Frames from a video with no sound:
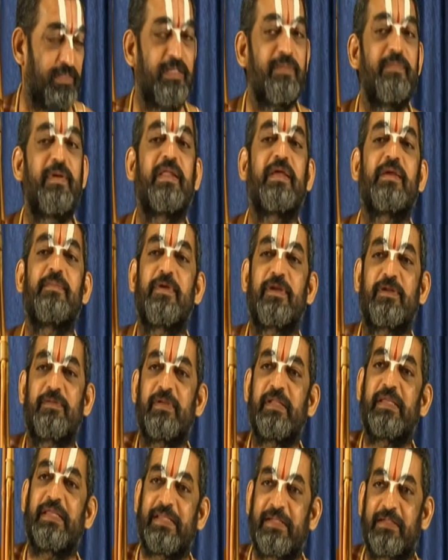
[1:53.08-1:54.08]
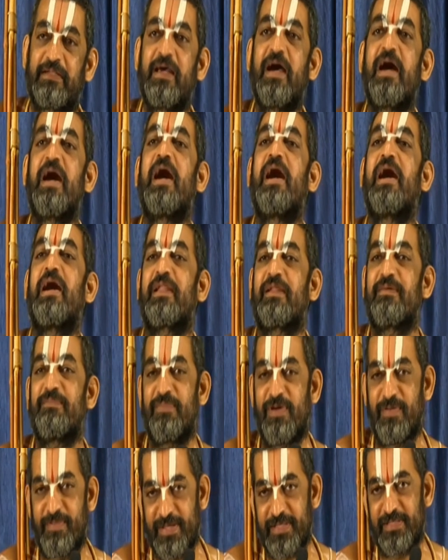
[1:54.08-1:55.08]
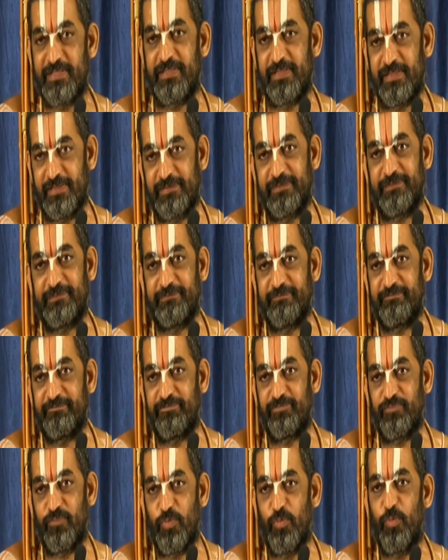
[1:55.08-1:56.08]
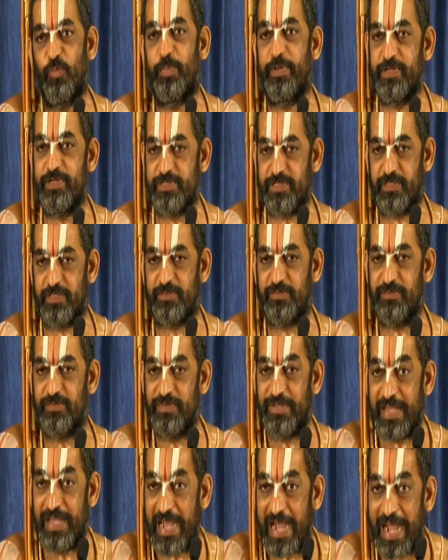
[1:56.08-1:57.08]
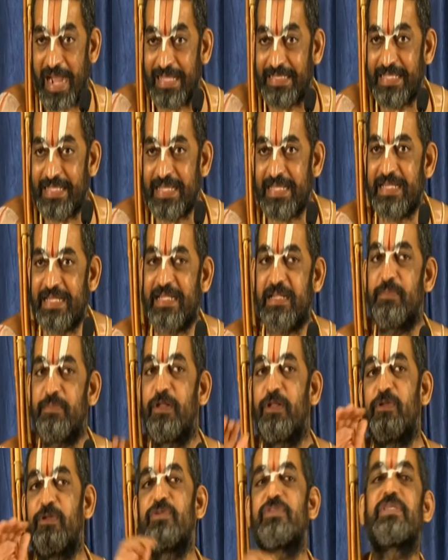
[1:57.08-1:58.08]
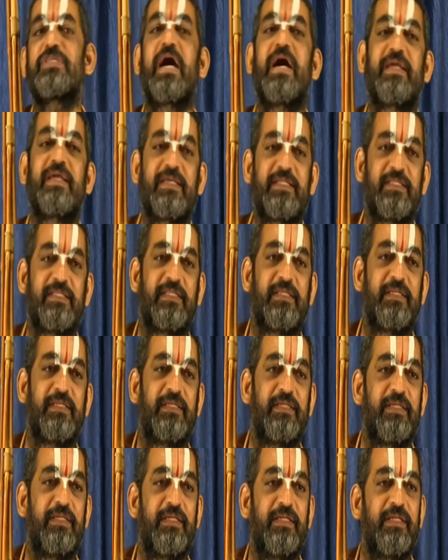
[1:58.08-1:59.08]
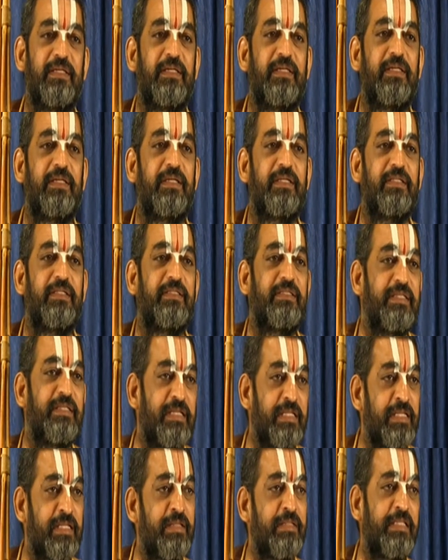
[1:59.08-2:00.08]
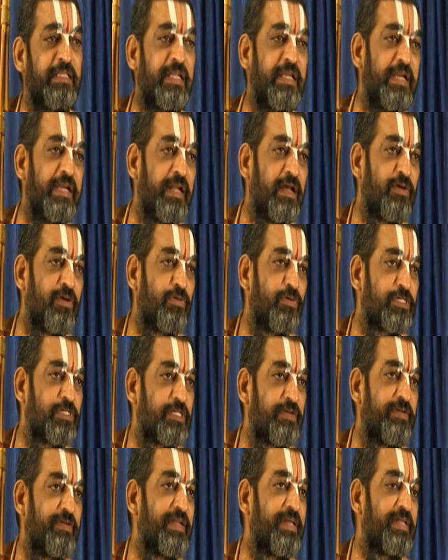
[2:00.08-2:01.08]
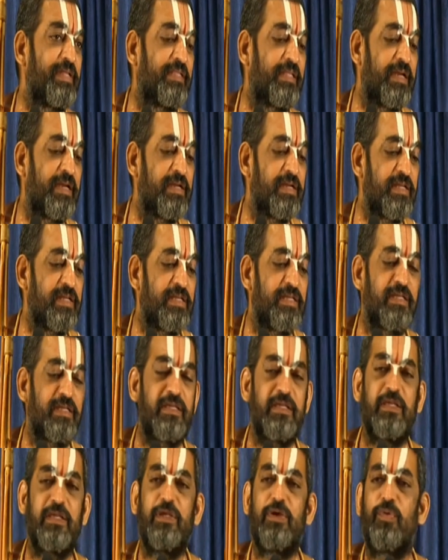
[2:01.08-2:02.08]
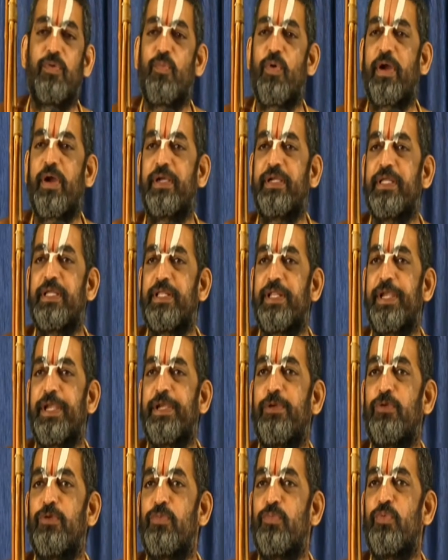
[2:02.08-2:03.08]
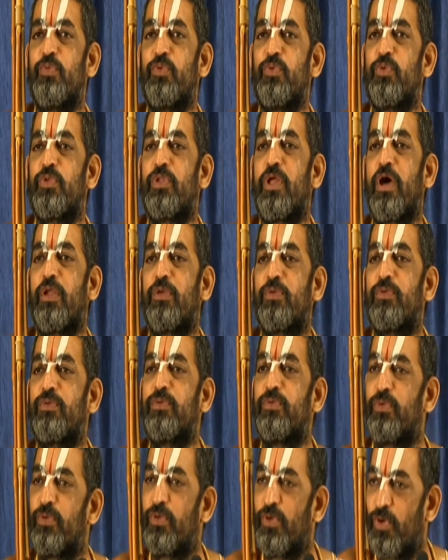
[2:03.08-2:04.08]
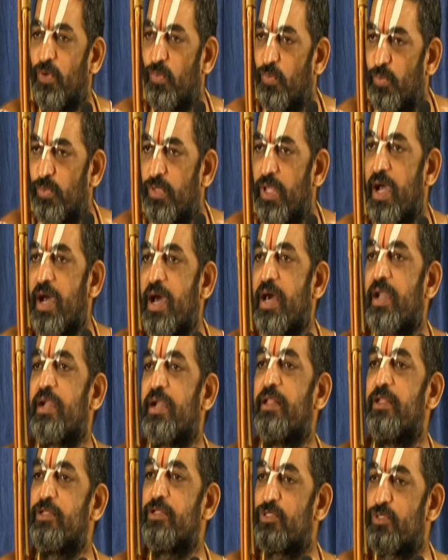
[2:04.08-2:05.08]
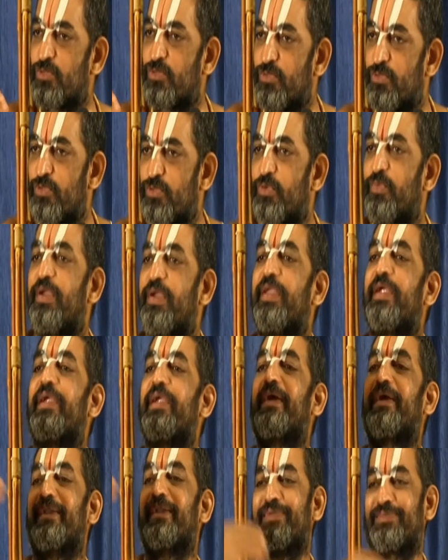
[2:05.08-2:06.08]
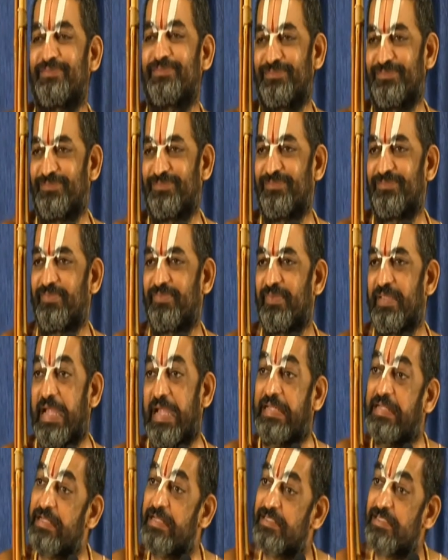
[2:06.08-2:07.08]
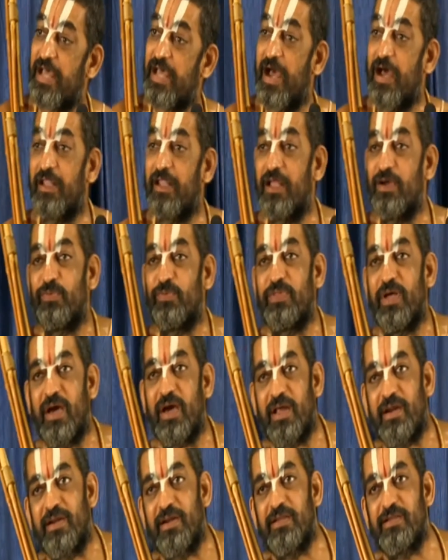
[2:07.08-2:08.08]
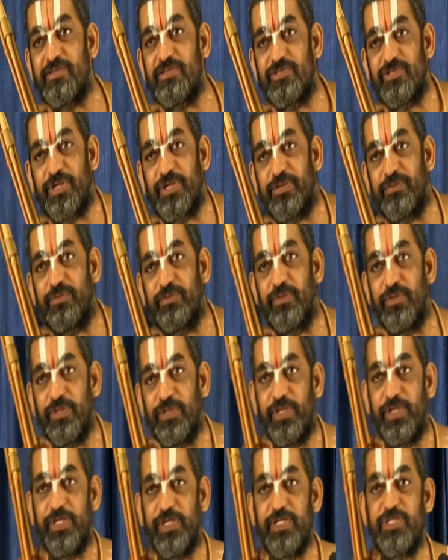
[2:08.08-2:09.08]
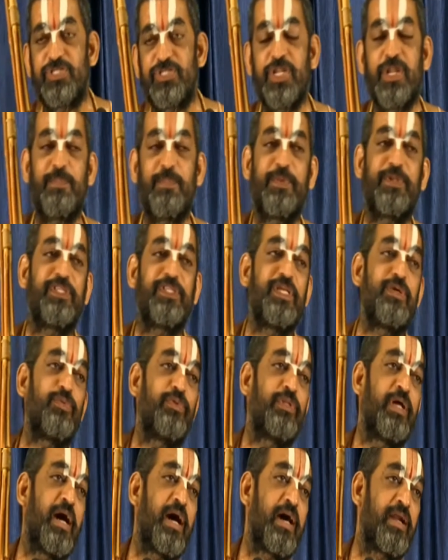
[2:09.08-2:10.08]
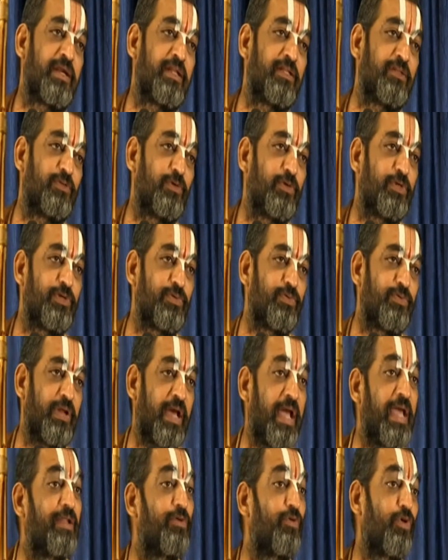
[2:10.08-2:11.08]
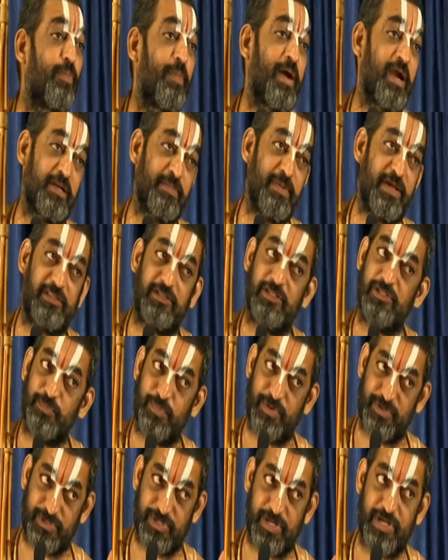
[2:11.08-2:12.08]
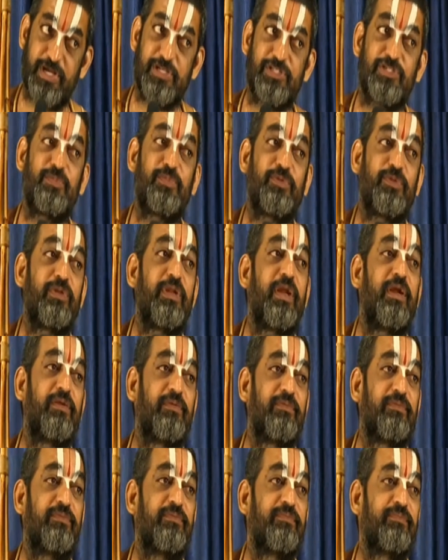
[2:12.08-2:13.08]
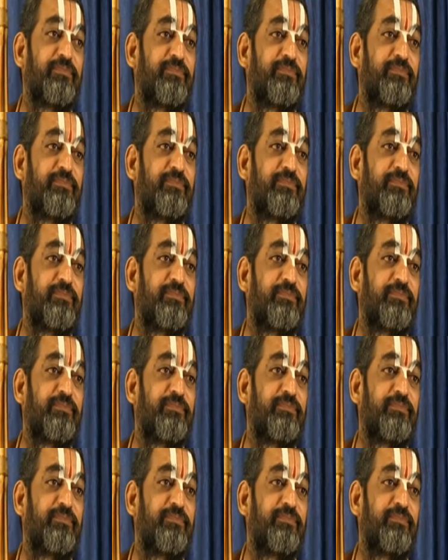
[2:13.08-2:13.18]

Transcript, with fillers: ఇది మనకి మొట్టమొదటి ఇట్లా ఆరంభమైంది ఉపనిషత్ అదే క్రమంలో సాగింది దీన్ని తెలియడం కోసమనే తండ్రి ఒకటి రెండు మూడు నాలుగు ఉదాహరణలు ఇచ్చుకుంటూ వెళ్ళాడు ఆయన అట్లా చాలా ఉదాహరణలు ఇచ్చాడు ఇచ్చిన ప్రతి ఉదాహరణతో కూడా ఆయన ఒక మాట మాత్రం స్పష్టంగా చెప్తున్నాడు